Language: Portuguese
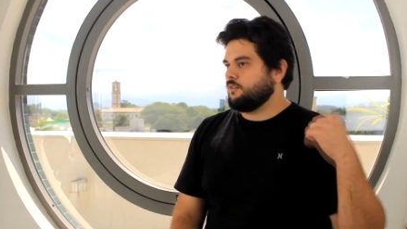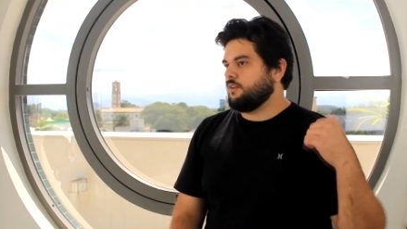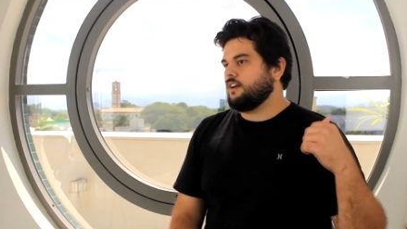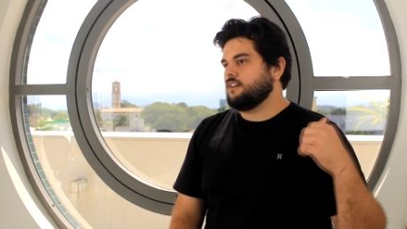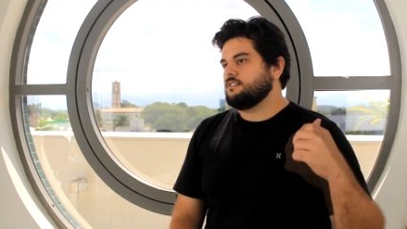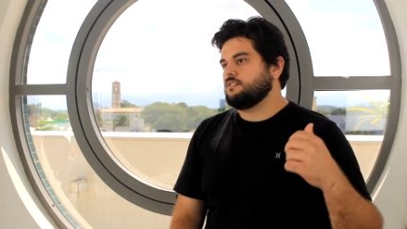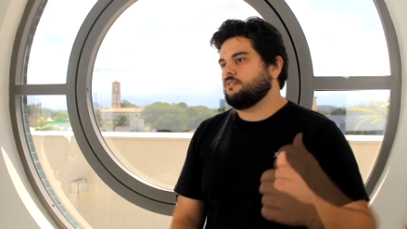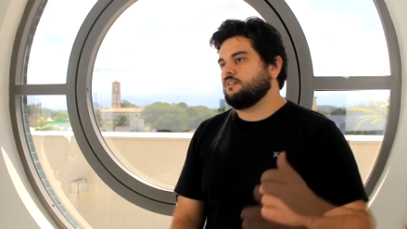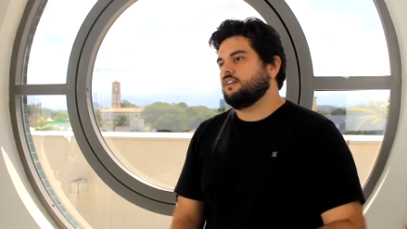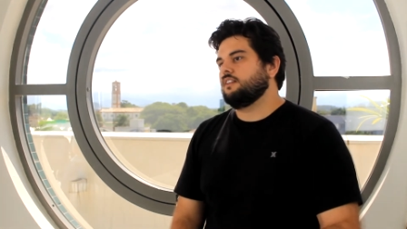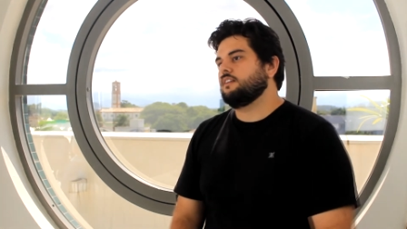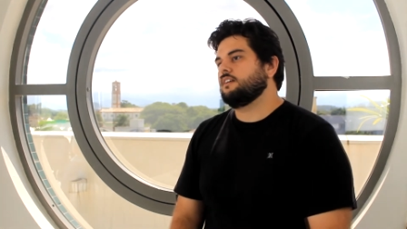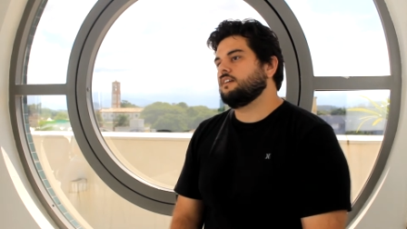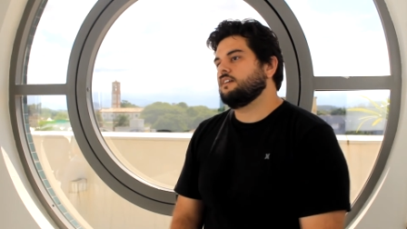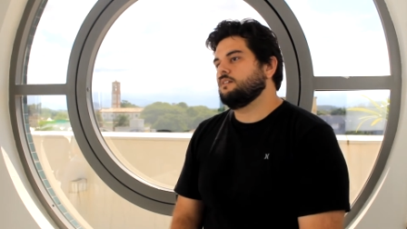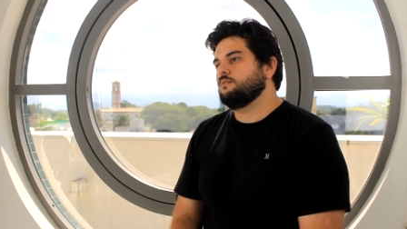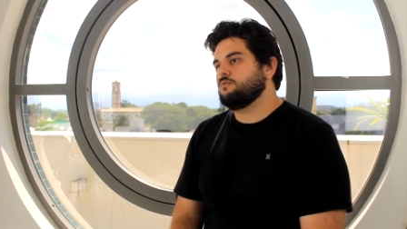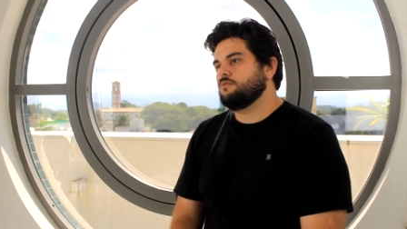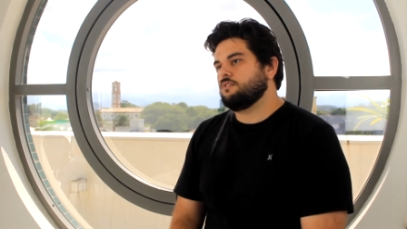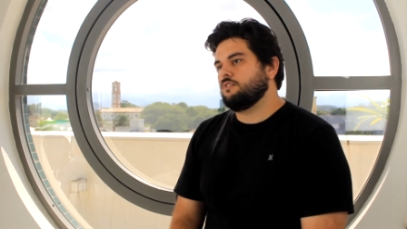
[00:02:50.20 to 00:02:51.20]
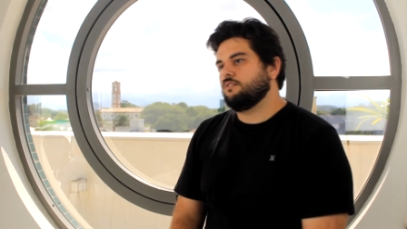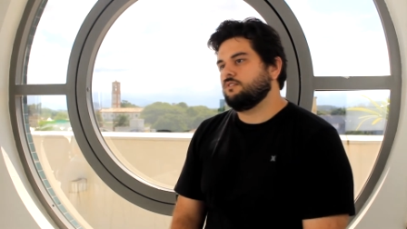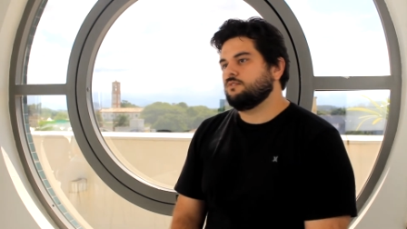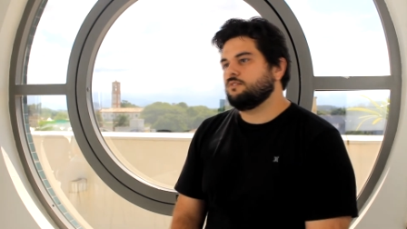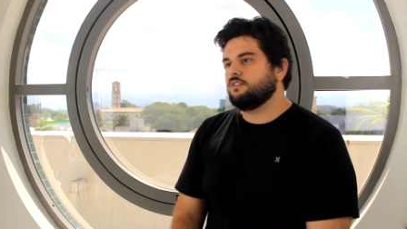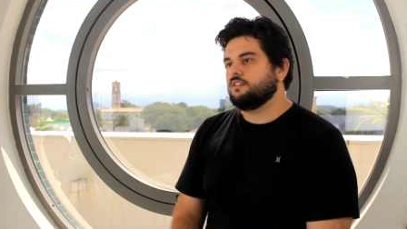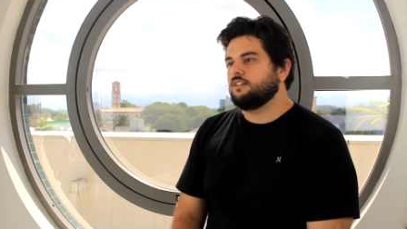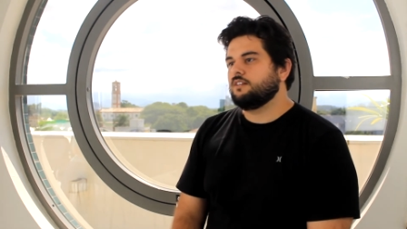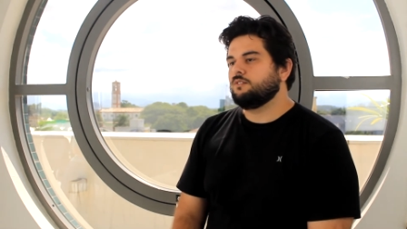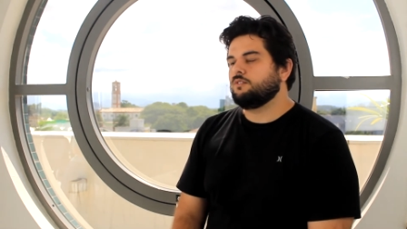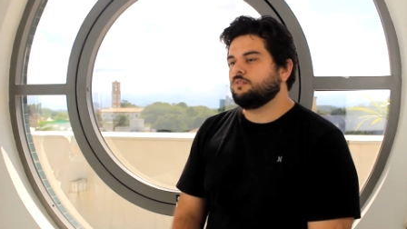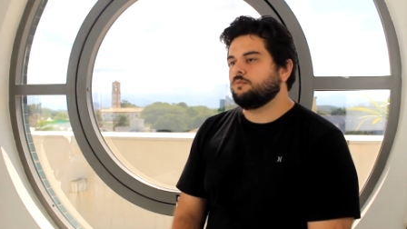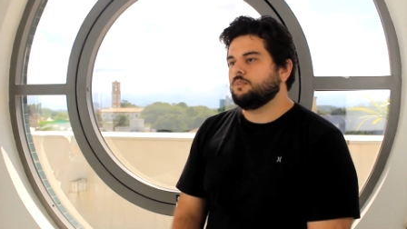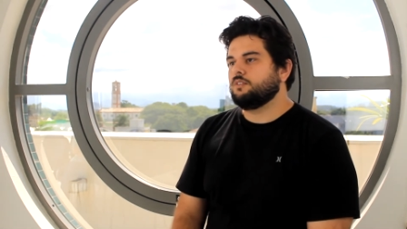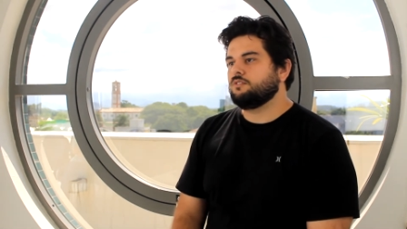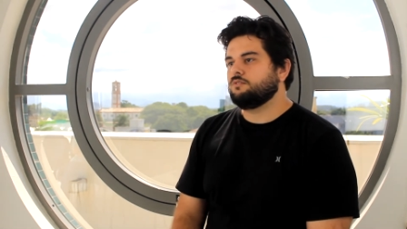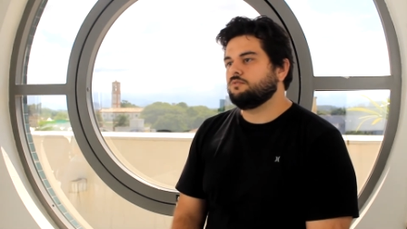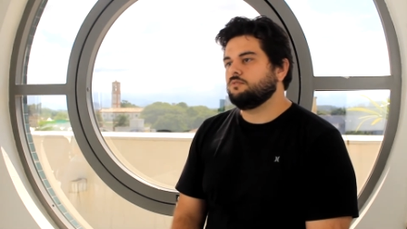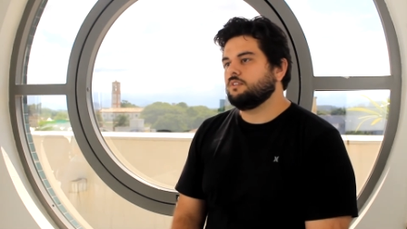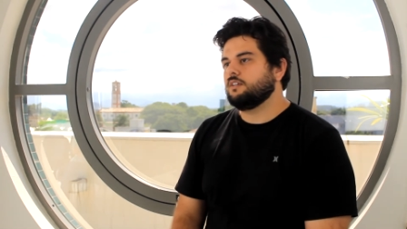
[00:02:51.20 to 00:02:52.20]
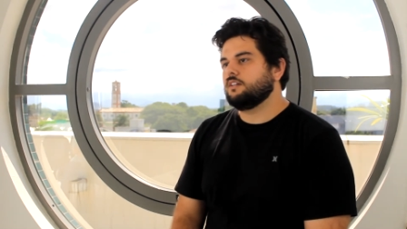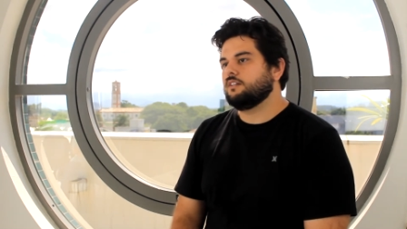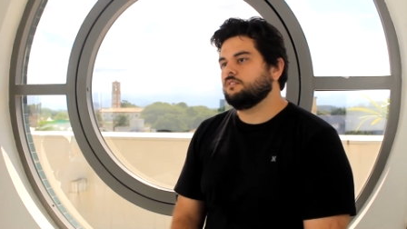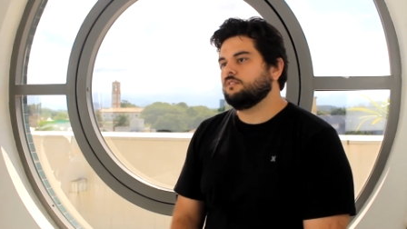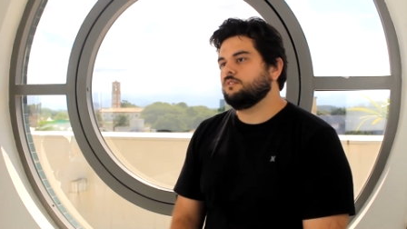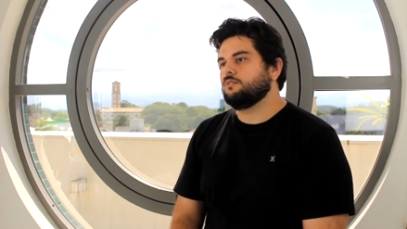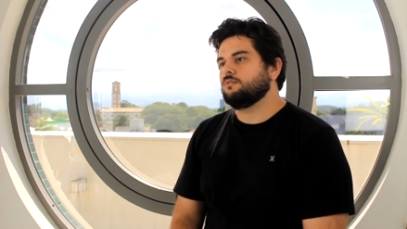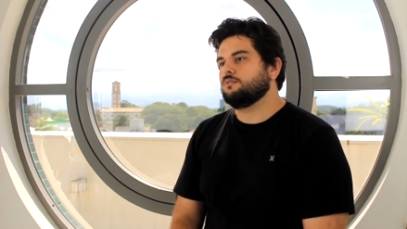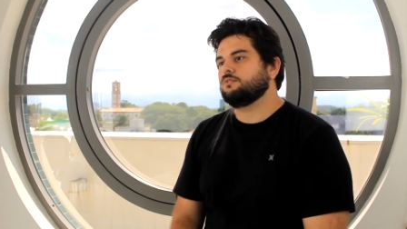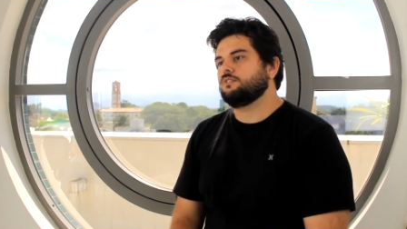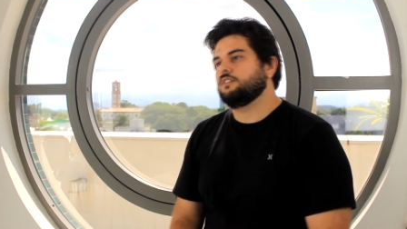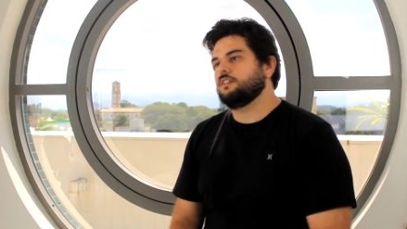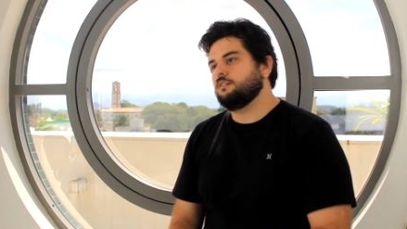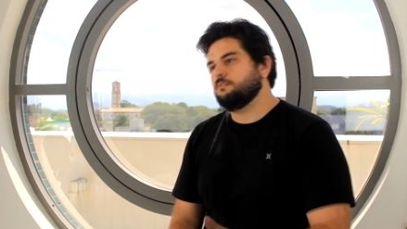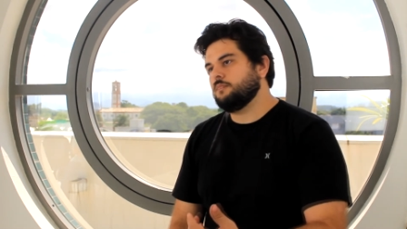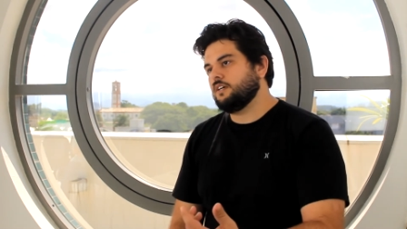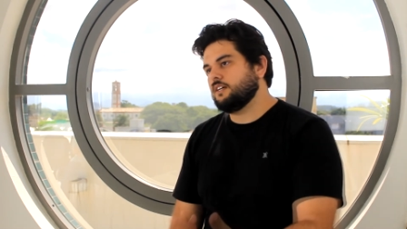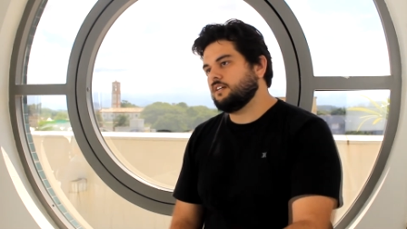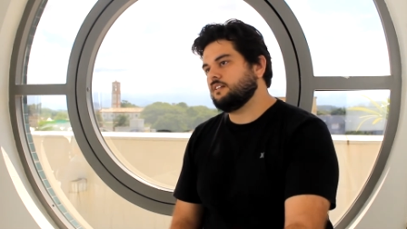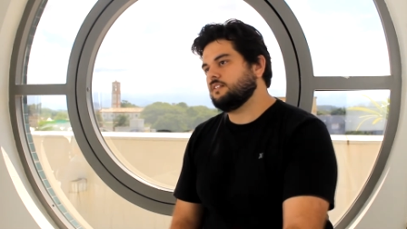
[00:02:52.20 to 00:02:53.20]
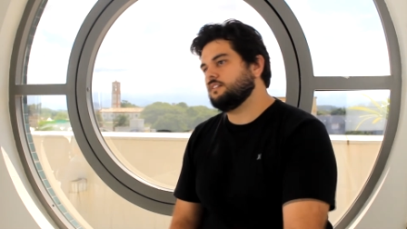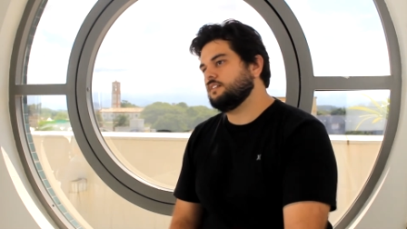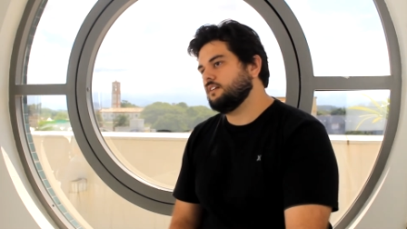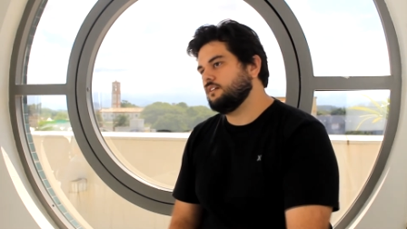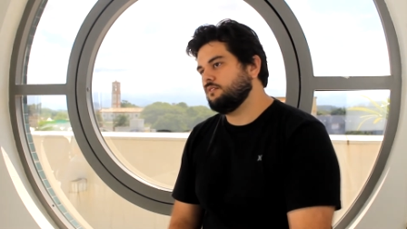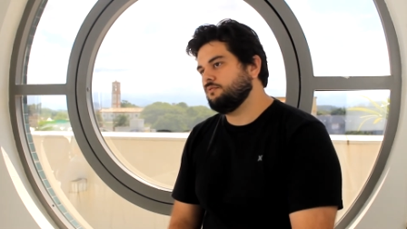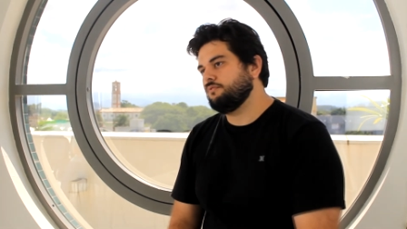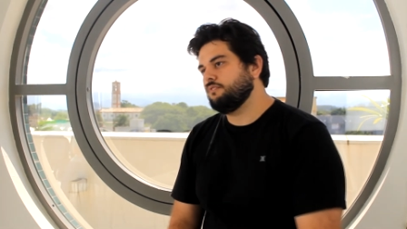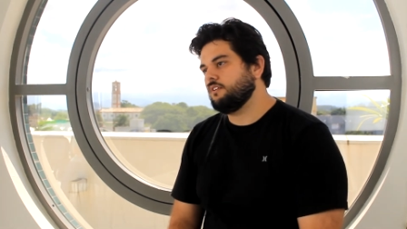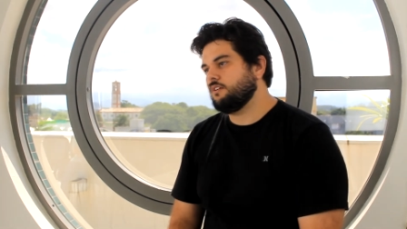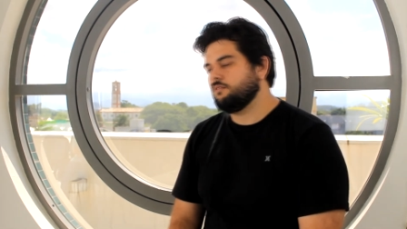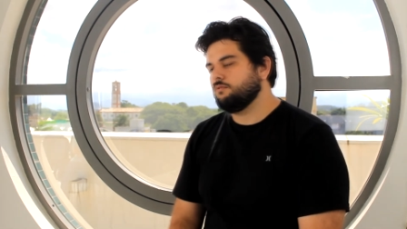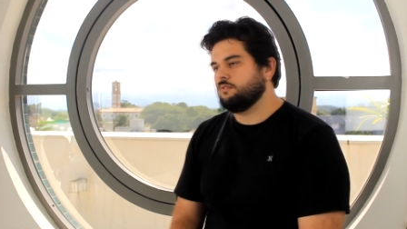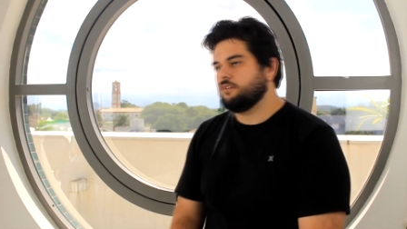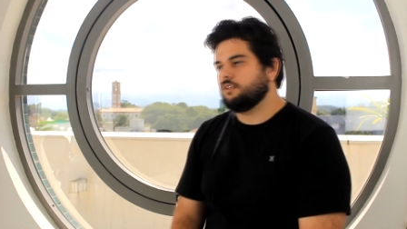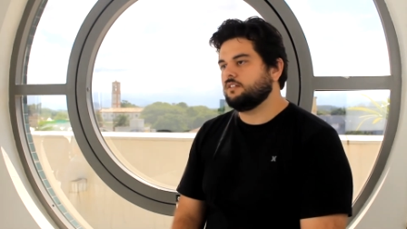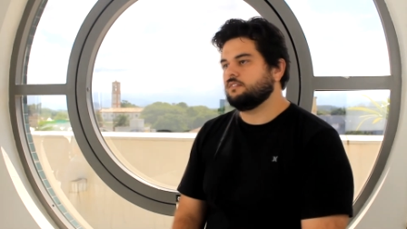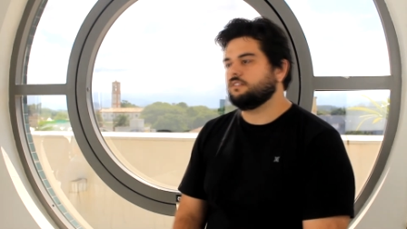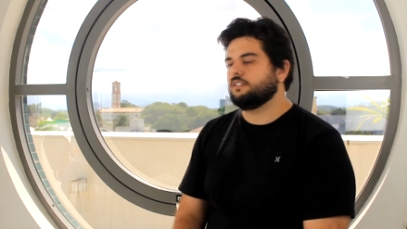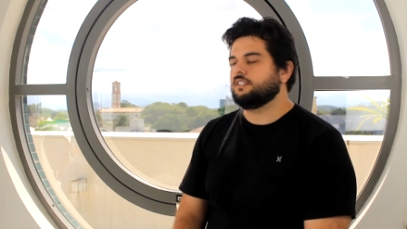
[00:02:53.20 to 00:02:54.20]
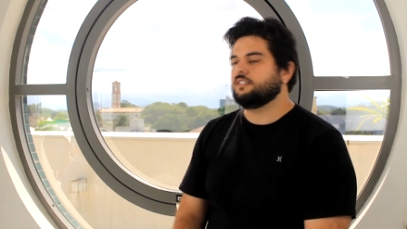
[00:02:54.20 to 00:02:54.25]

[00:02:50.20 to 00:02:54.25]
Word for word: Quase 40 quilos que eu engordei no começo do ano, eu consegui emagrecer no final do ano.